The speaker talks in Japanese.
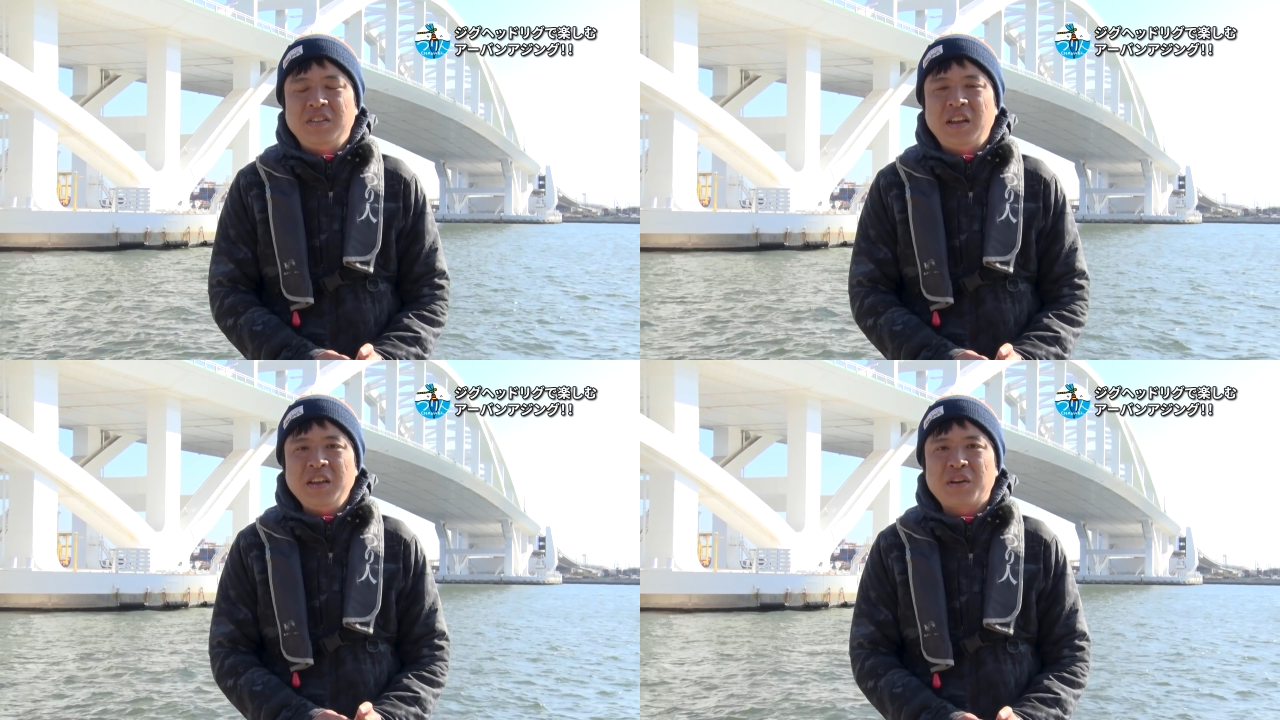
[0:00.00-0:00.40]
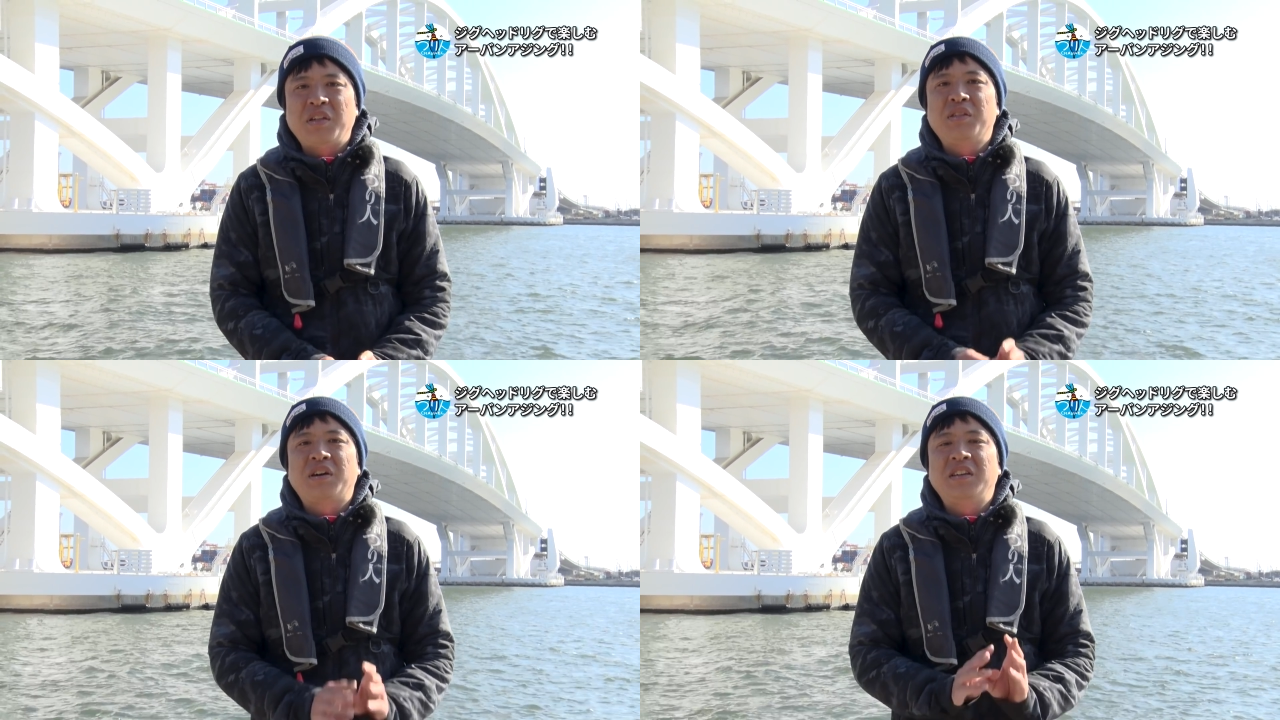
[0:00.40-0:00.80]
何が
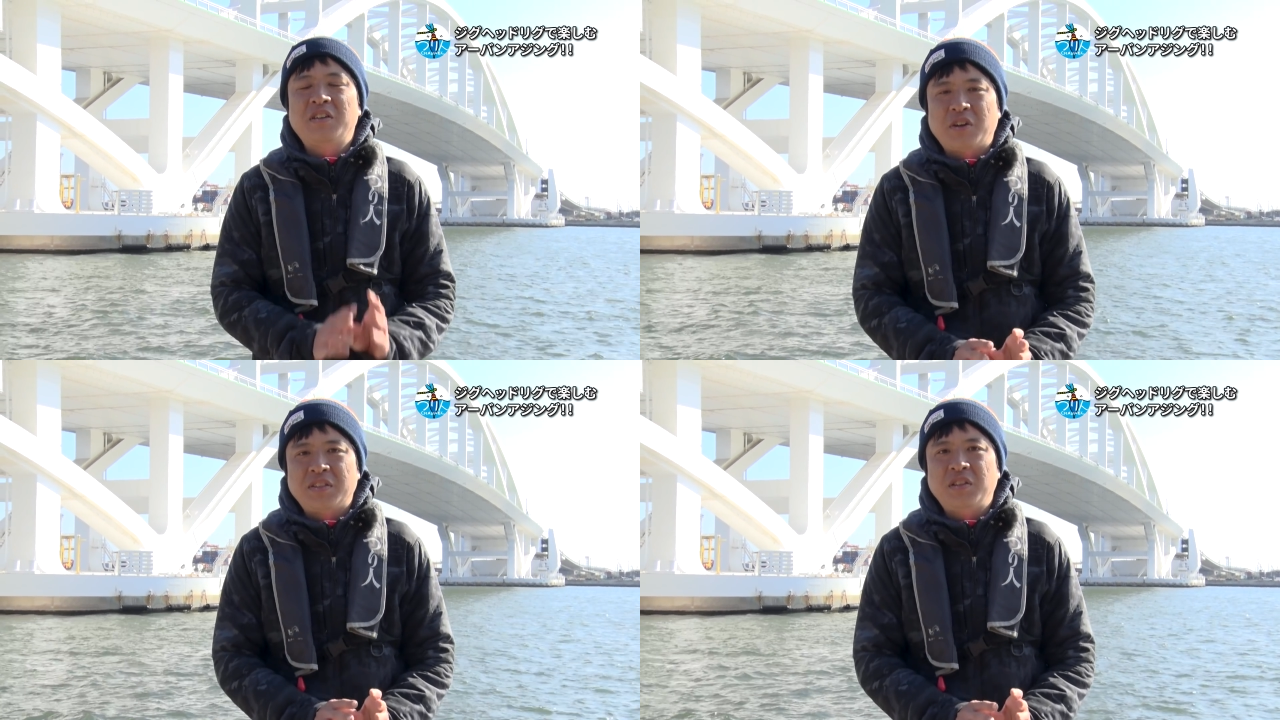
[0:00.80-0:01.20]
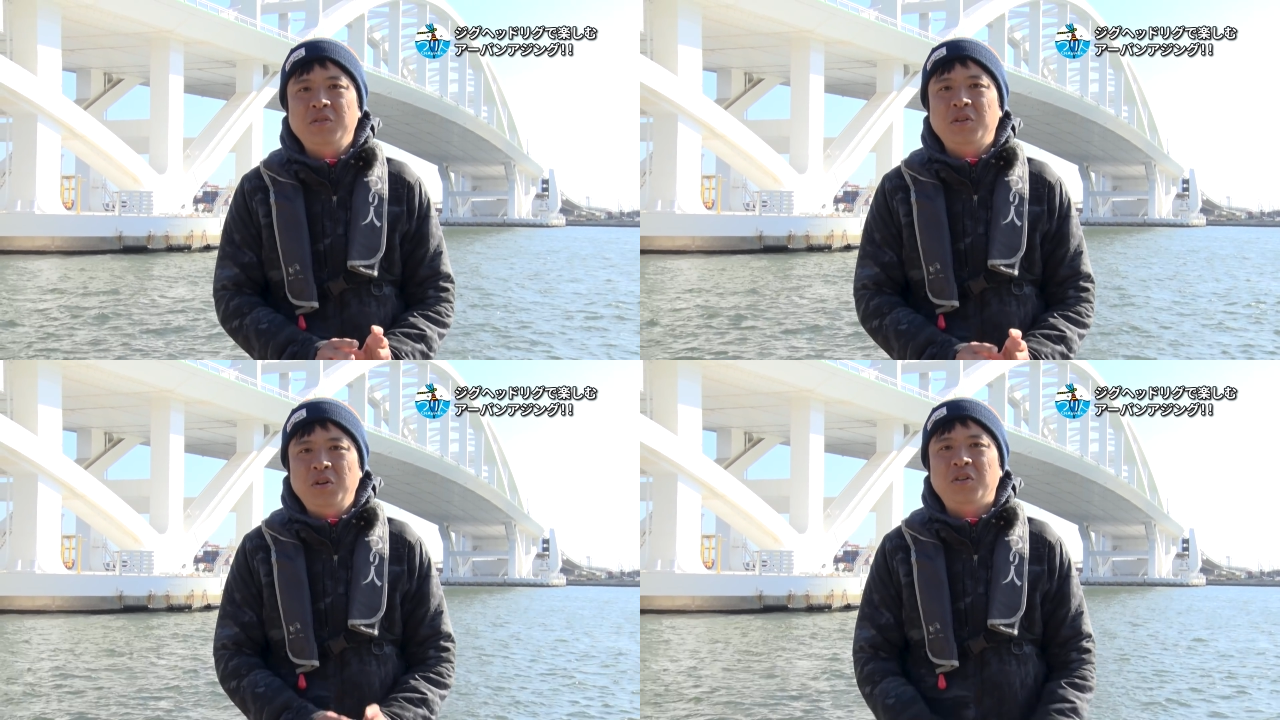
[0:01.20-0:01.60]
繊細なのかってい
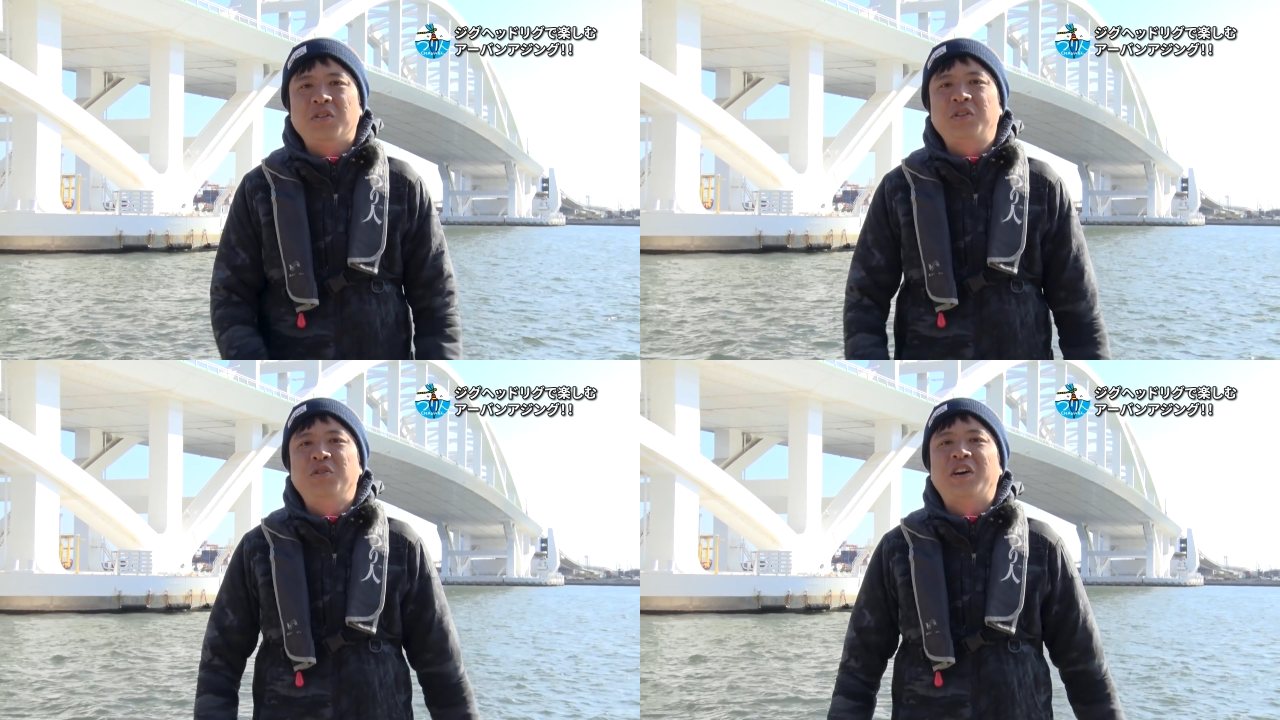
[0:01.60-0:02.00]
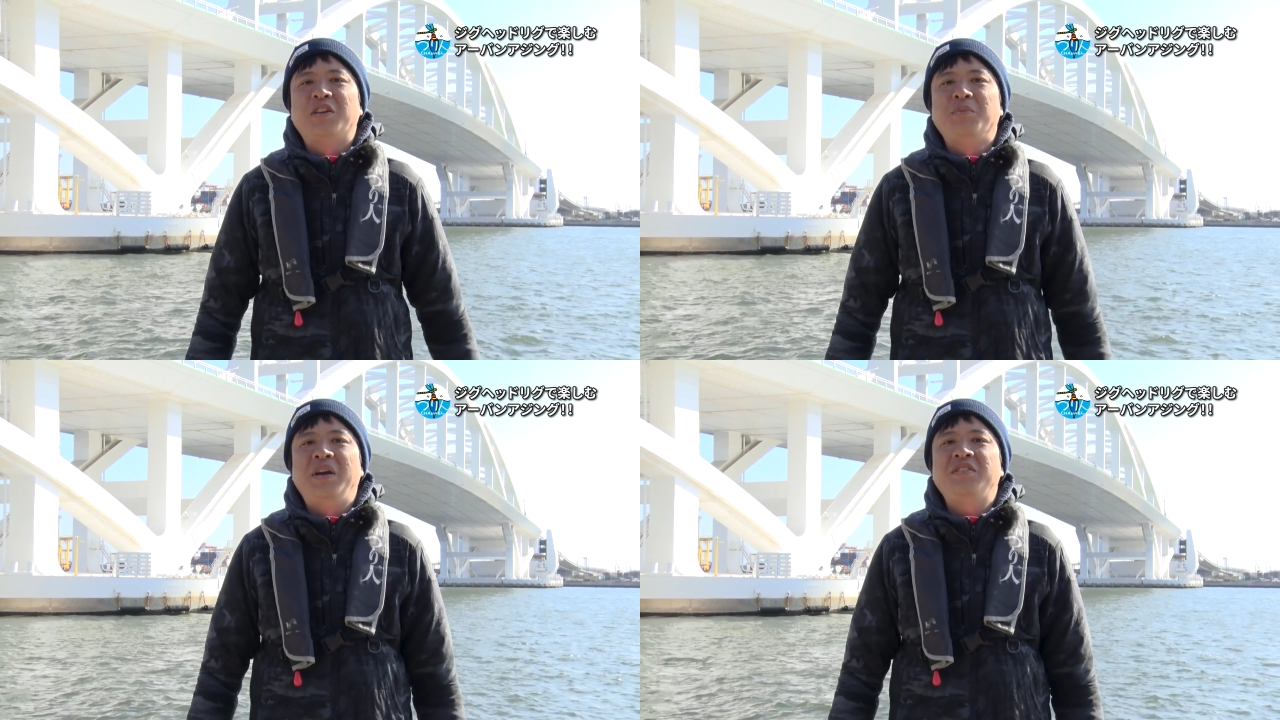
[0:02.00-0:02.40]
うのを今日のあ
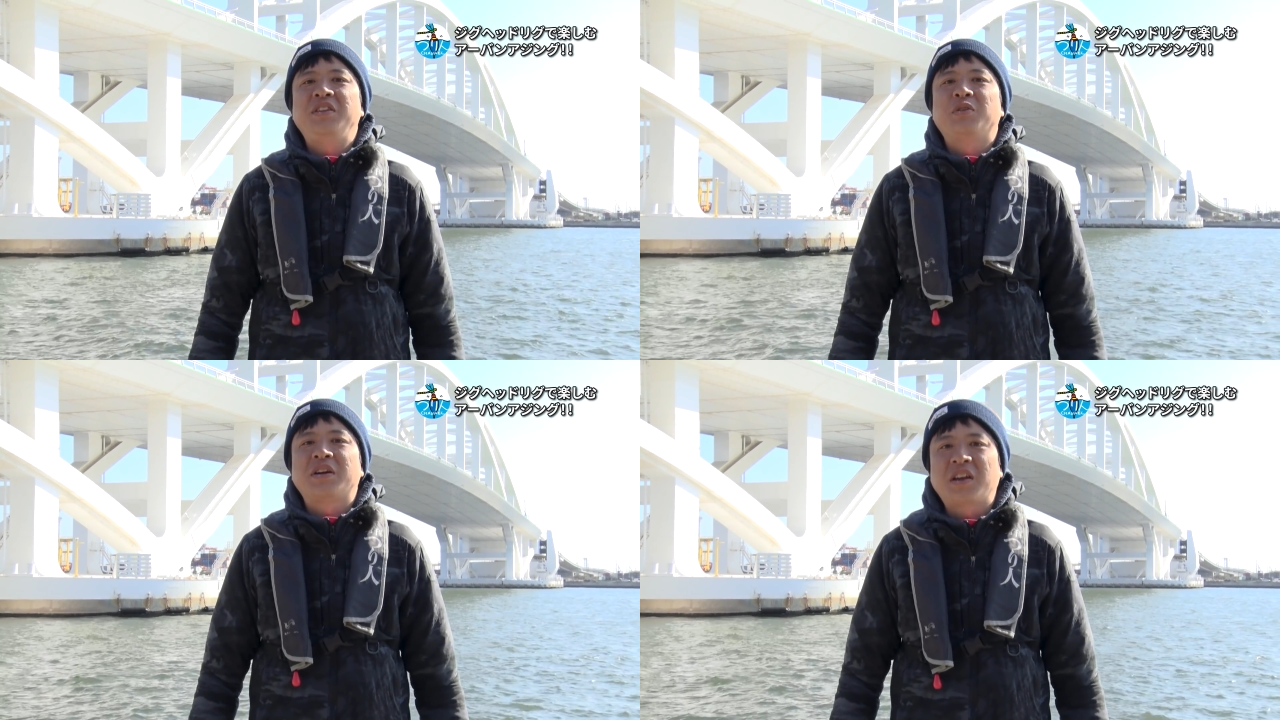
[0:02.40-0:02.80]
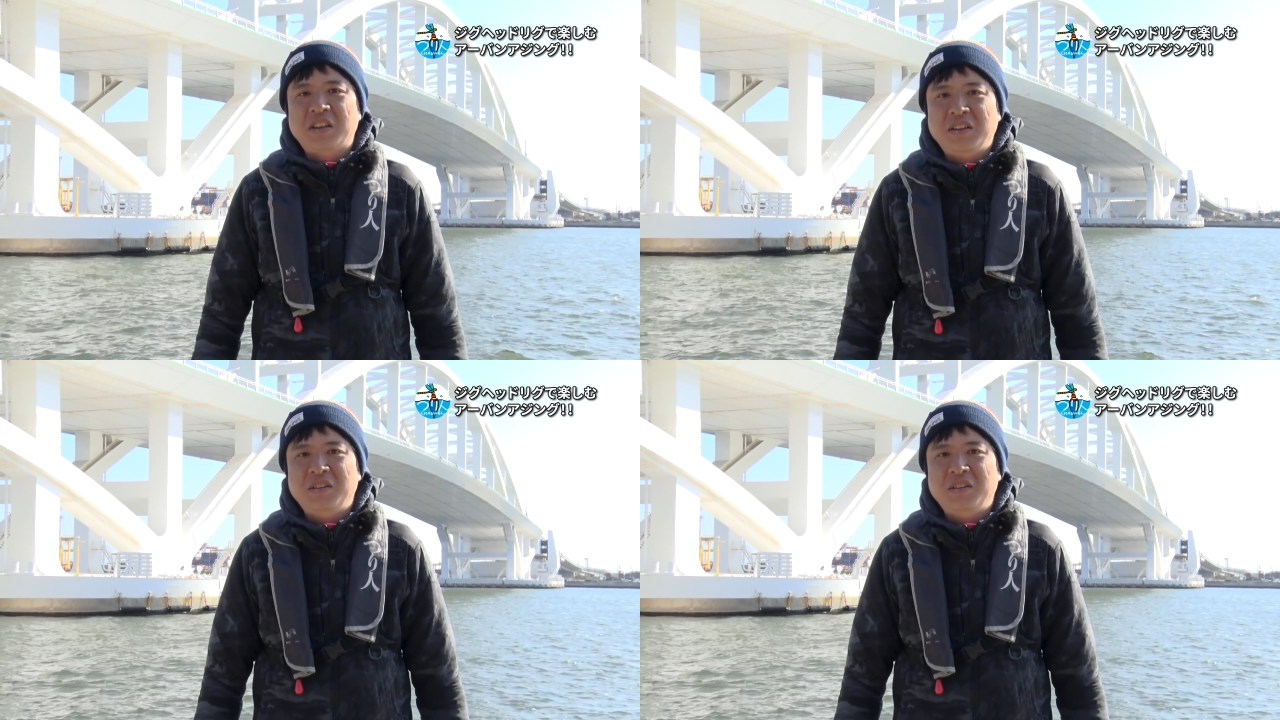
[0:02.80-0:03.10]
の名人の方に